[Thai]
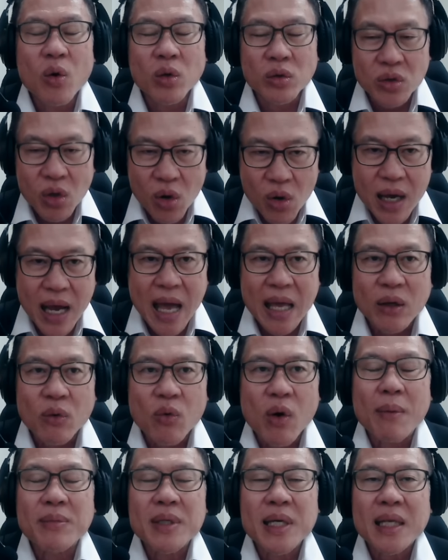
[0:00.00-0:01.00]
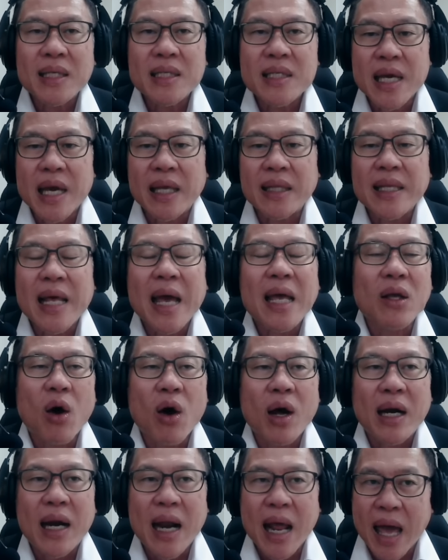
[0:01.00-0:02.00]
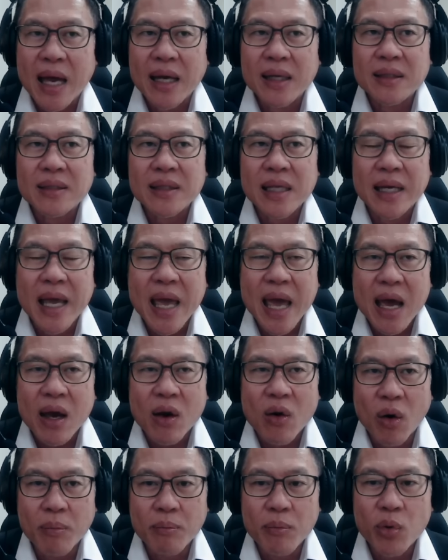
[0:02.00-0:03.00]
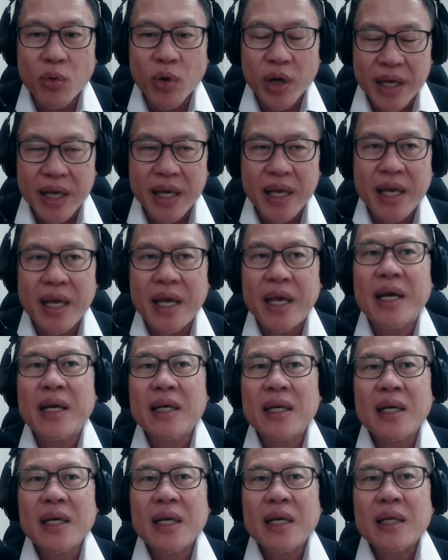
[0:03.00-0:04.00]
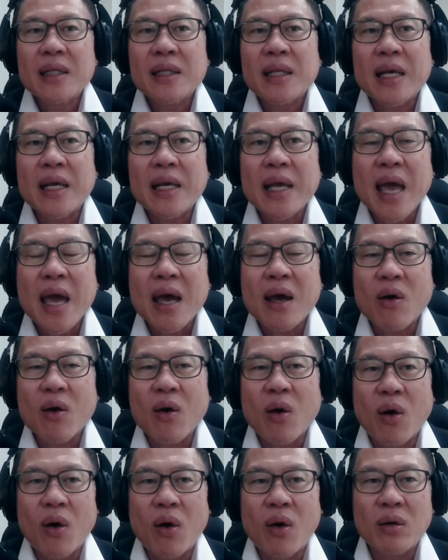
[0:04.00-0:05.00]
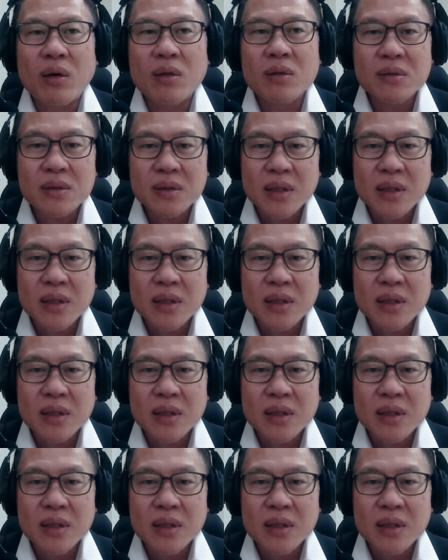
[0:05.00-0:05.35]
คงต้องการความชัดเจนแน่นอนแหละในแง่ของบุหรี่ในแง่ของ